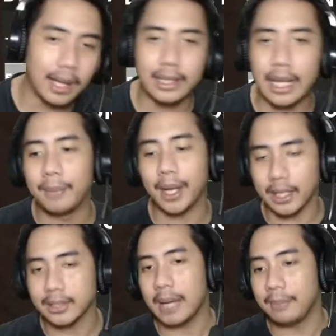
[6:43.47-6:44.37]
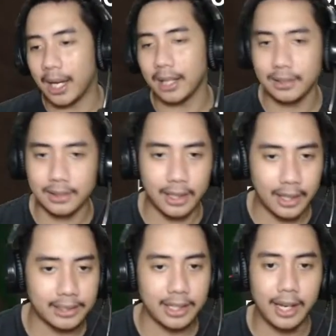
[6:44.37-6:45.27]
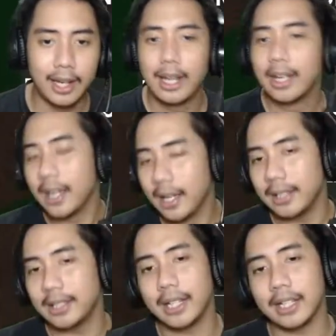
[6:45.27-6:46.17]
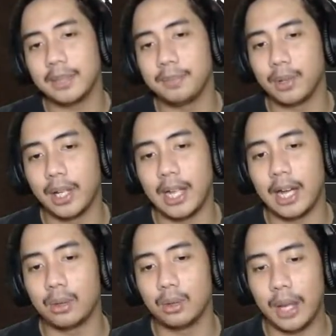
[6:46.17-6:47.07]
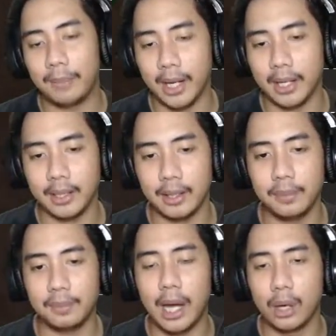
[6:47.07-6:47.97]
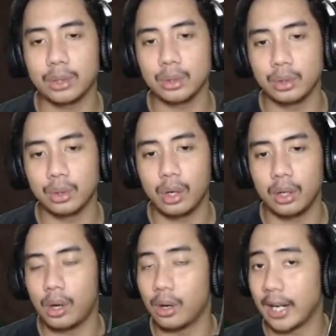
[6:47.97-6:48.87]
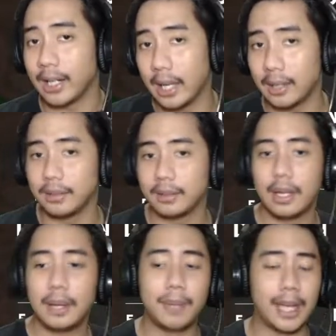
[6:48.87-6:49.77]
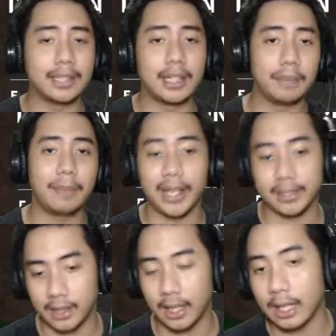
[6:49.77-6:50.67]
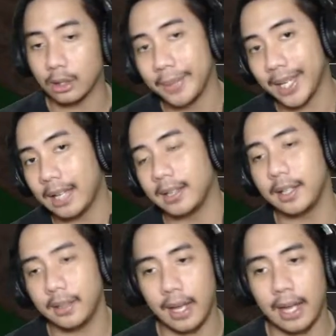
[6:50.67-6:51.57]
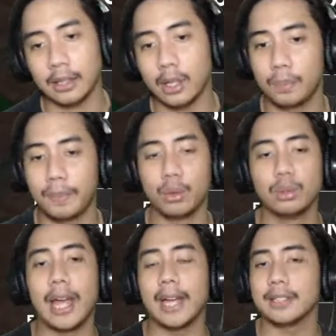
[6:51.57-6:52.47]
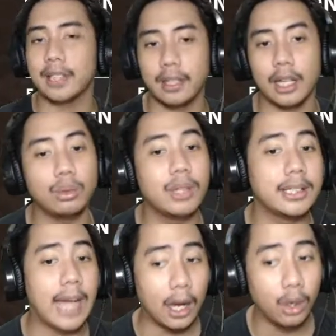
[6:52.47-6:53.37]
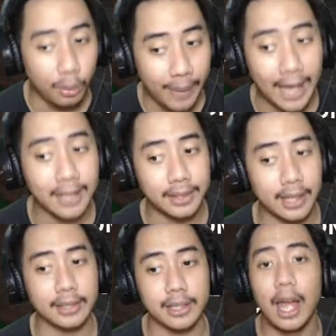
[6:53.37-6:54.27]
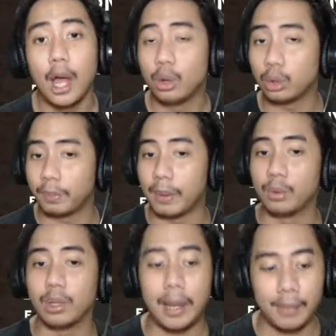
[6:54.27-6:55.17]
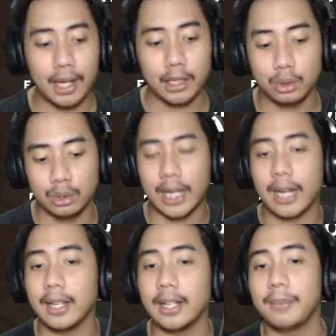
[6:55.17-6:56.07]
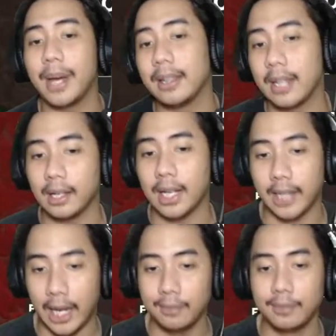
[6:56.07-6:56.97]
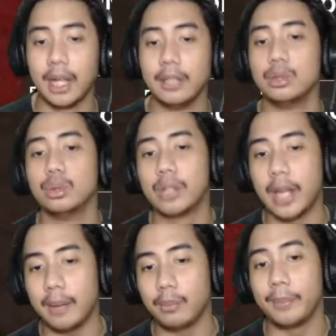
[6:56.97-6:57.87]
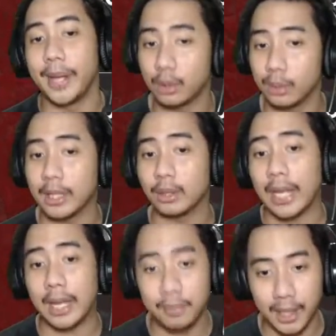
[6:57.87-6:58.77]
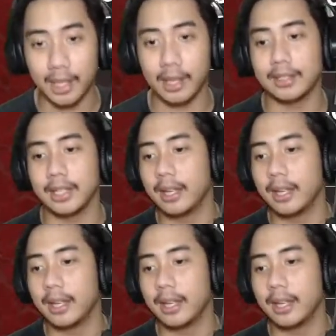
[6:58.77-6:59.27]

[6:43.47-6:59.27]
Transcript: damage sih emang kenceng guys ya. Uh, jadi kesimpulan aku emang ini bagus untuk orang yang biasanya pakai skill atau mekaniknya atau penggunaan skillnya itu udah jago banget ya guys ya untuk pemula emang agak susah karena ini mengandalkan aim dan juga momentum atau timing ya guys ya